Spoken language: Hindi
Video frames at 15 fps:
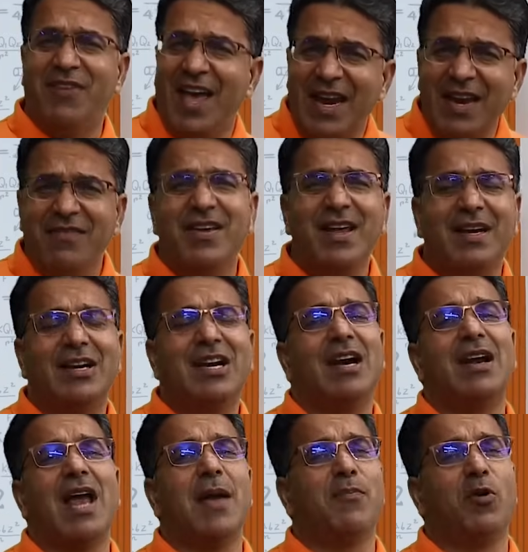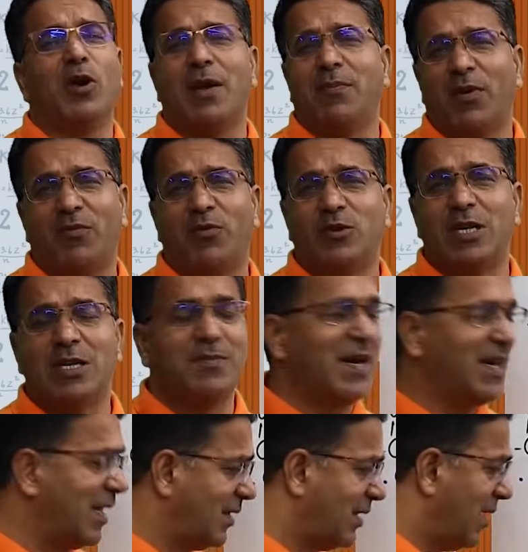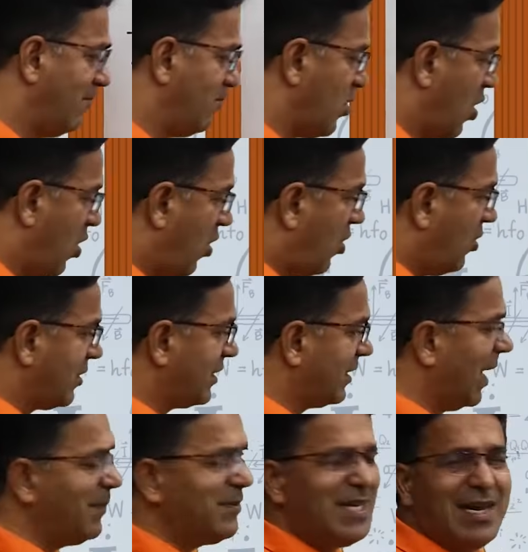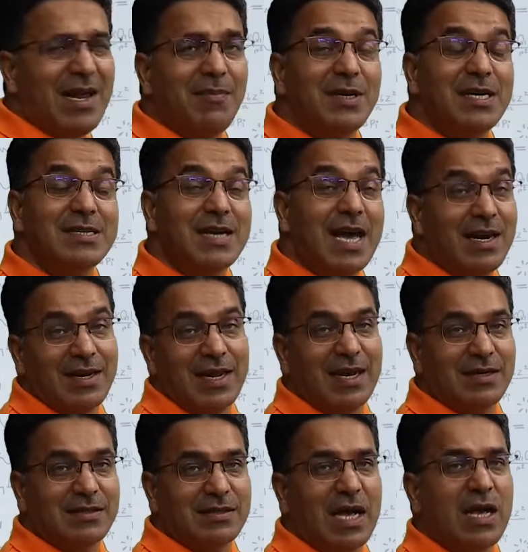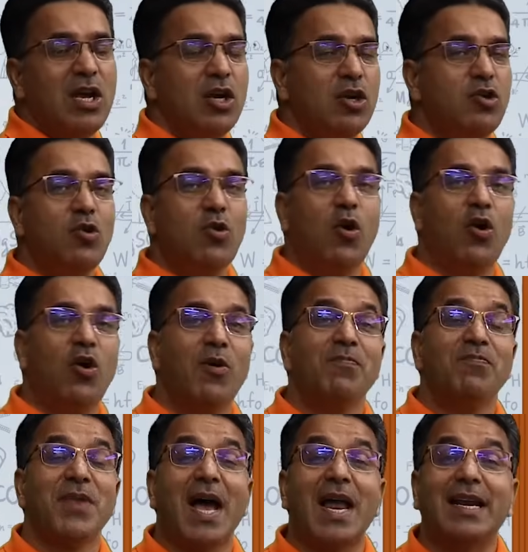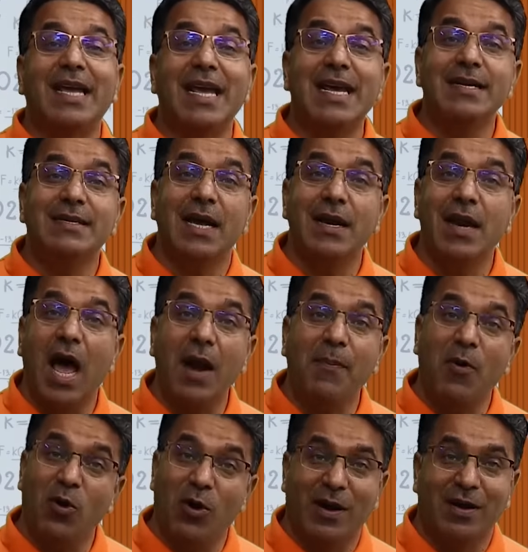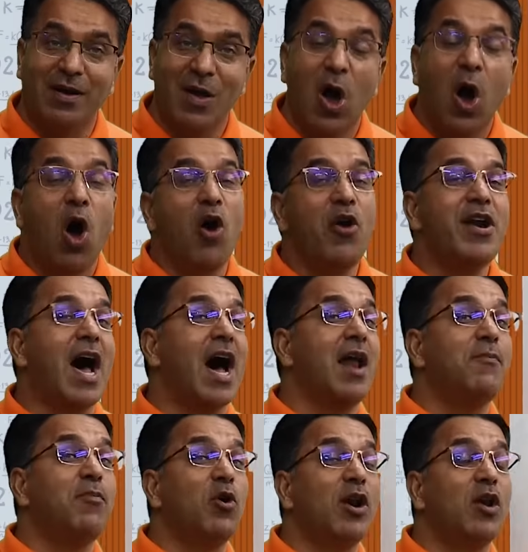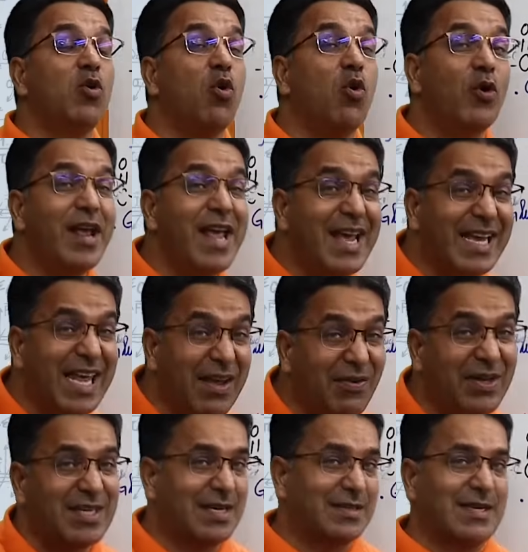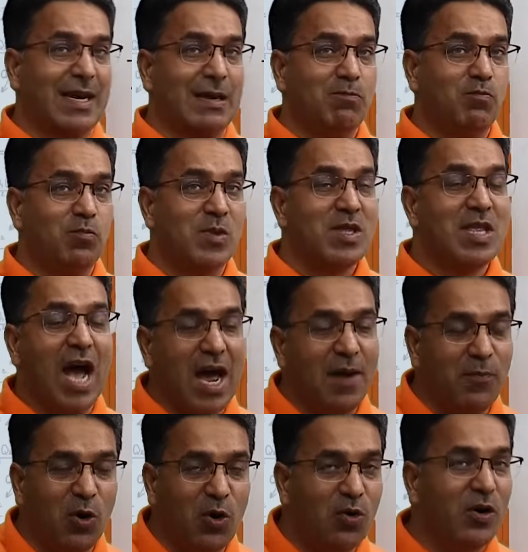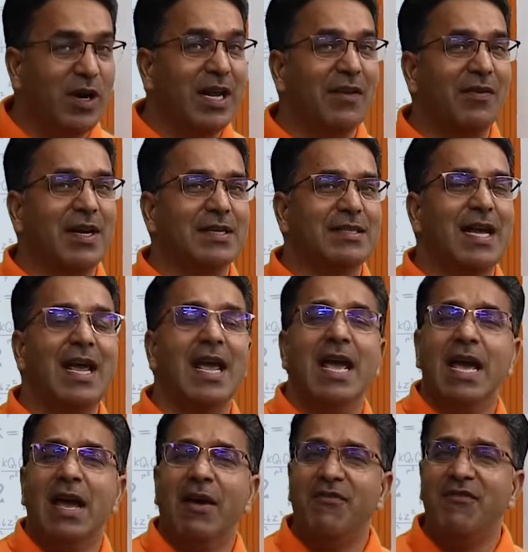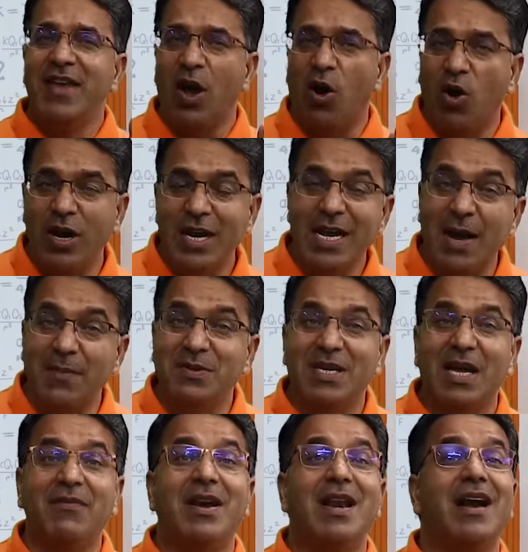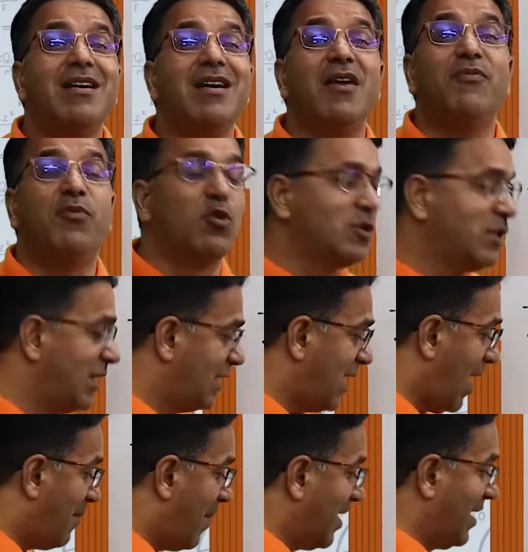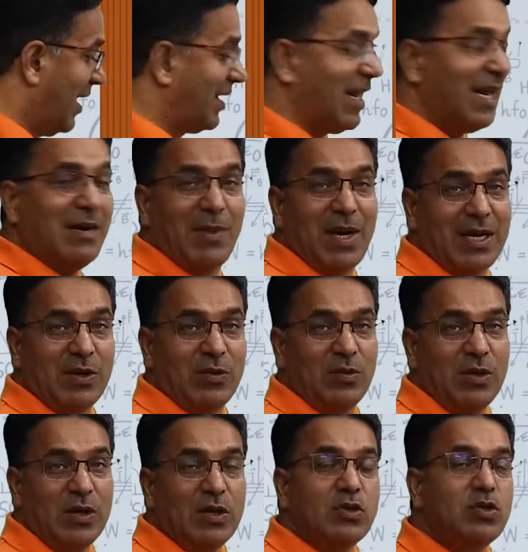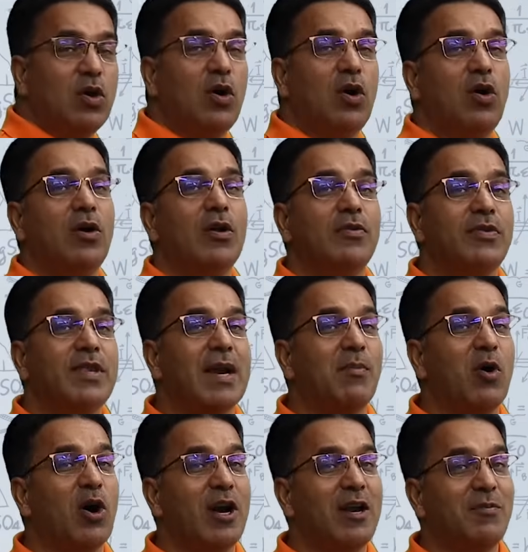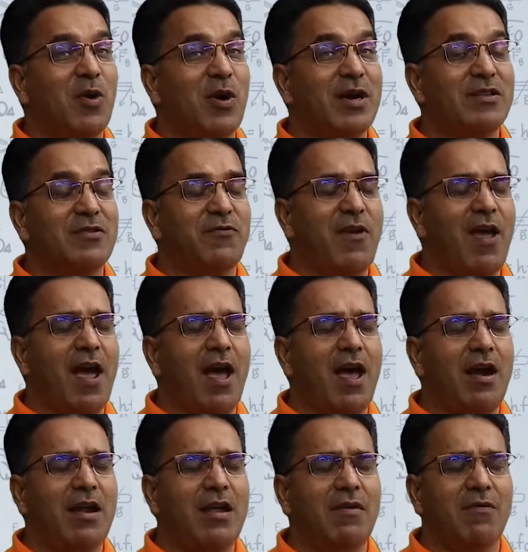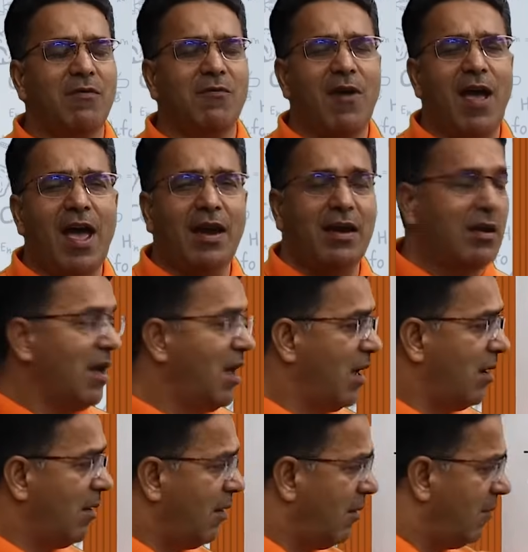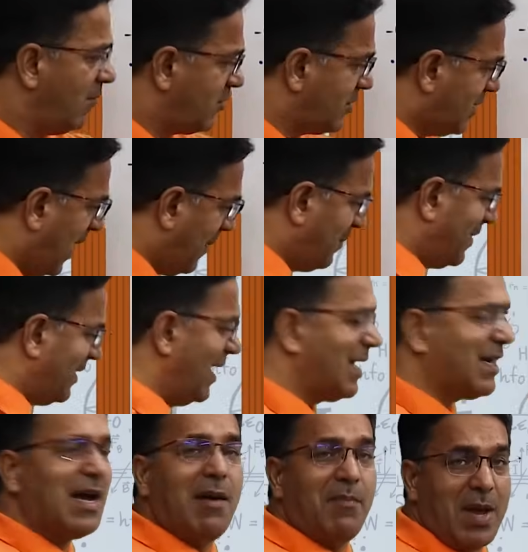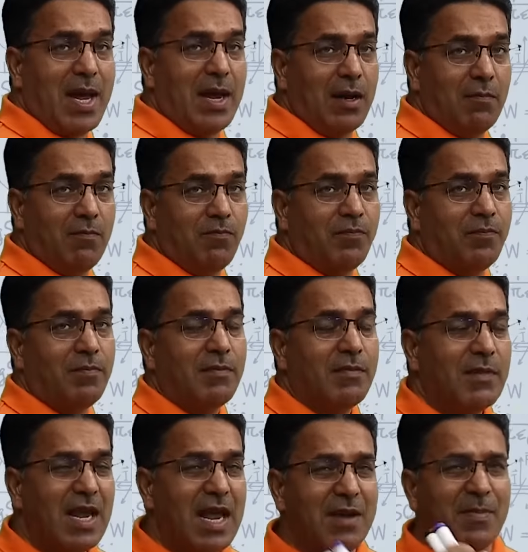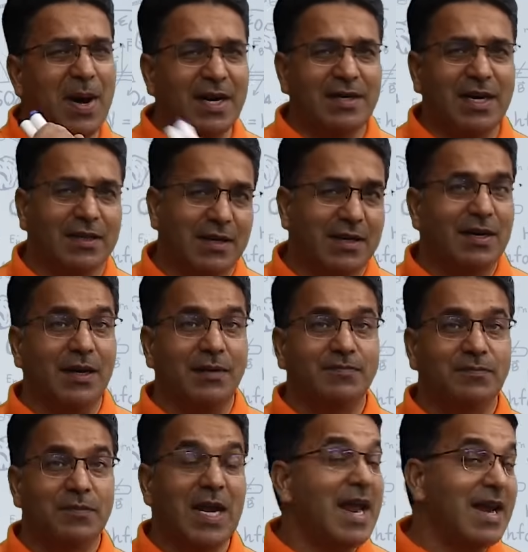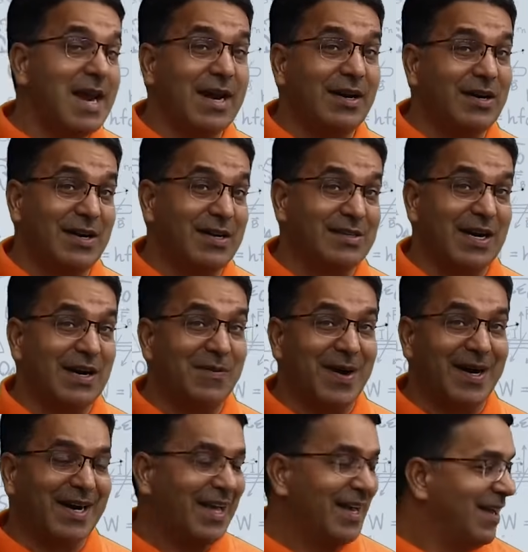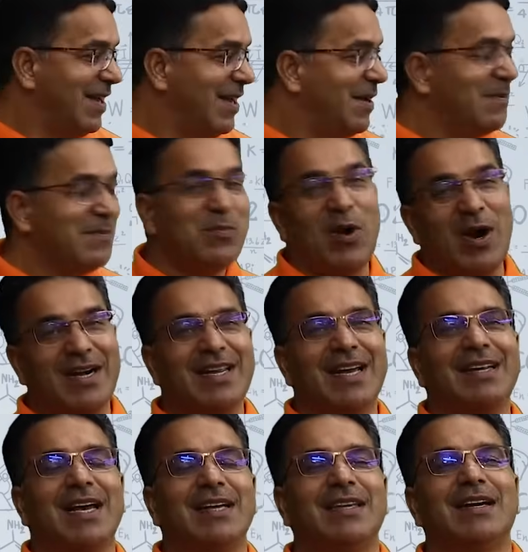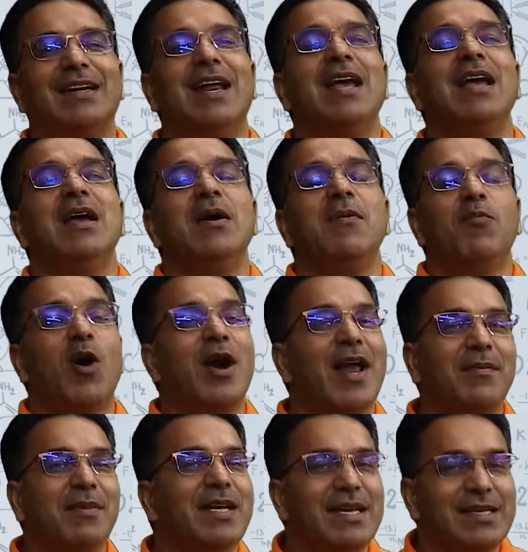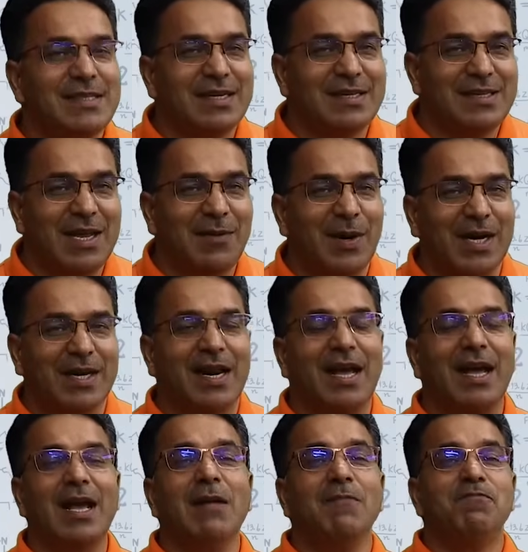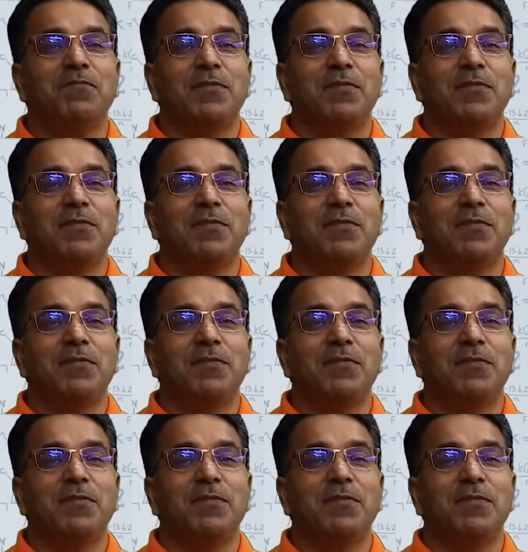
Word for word: वेरी वीक डाइपोल डायपोल फोर्सेस पाई जाती और सबसे कम किसका अल्केन्स यू नो अल्केन्स नॉन पोलर और नॉन पोलर होने की वजह से नॉन पोलर होने की वजह से वी ओनली ऑब्जर्व लंडन फोर्सेज अमंग अल्केन मालिक्यूल सो देयर बॉलिंग पॉइंट इज वेरी वेरी सबसे कम है एक बार याद रखना यही एंटी टेस्ट की डिमांड है पॉइंट क्या याद रखना है पॉइंट आपने ये जेन में रखना है